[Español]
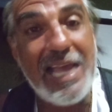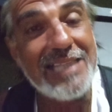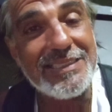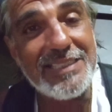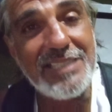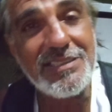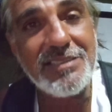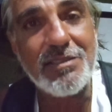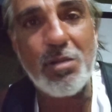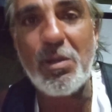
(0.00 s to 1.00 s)

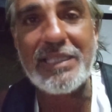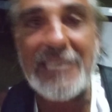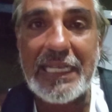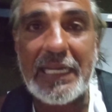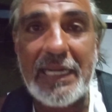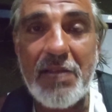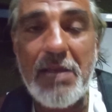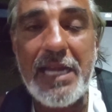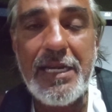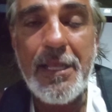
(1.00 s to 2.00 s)
antes, como hasta
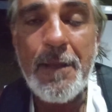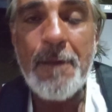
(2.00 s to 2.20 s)
carnaval,